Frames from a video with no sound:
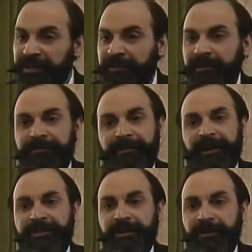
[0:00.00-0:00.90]
Более
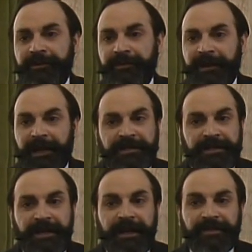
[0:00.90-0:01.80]
аморально, чем
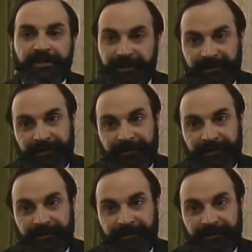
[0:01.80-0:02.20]
добродетельный